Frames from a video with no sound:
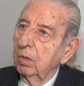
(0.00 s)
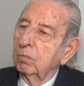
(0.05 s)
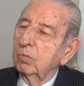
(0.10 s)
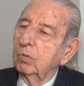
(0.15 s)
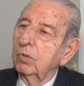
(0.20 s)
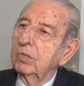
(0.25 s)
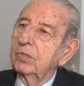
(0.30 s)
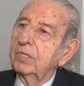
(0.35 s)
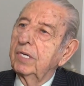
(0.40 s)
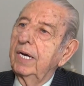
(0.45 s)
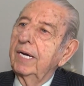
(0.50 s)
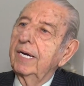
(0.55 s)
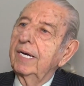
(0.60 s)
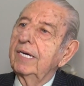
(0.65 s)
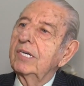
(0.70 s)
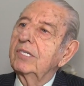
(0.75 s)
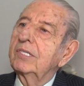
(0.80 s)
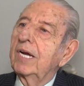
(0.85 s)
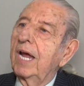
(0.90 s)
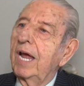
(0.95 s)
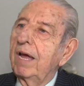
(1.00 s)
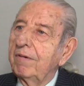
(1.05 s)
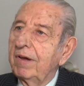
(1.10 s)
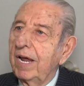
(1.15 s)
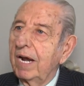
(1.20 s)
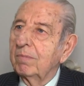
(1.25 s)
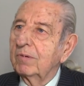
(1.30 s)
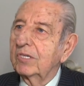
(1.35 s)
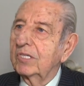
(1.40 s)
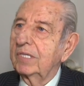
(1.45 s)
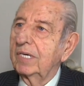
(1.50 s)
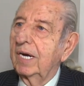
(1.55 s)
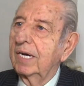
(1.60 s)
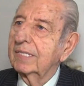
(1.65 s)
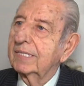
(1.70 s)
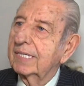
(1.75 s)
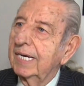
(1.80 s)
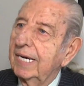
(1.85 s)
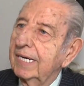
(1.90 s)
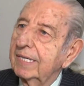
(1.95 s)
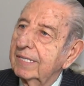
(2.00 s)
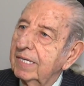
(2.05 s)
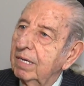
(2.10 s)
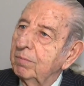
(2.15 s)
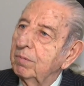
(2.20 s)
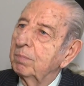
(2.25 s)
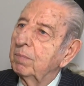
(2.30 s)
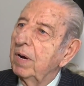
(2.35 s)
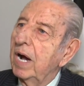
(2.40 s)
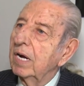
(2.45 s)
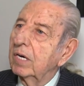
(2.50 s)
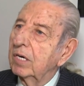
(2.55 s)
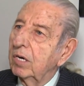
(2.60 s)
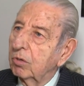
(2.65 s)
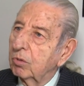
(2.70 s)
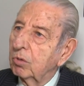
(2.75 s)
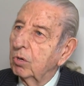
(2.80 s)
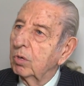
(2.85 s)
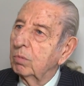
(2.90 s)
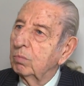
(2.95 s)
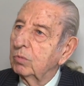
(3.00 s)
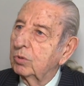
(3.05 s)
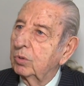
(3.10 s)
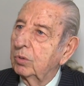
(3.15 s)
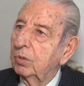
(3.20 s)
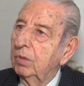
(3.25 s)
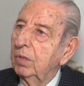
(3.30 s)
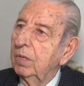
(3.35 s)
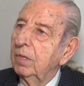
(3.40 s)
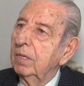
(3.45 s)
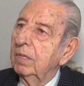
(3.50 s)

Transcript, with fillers: Bunu direkt icraya vermişler. senet ne bir banka görmüş.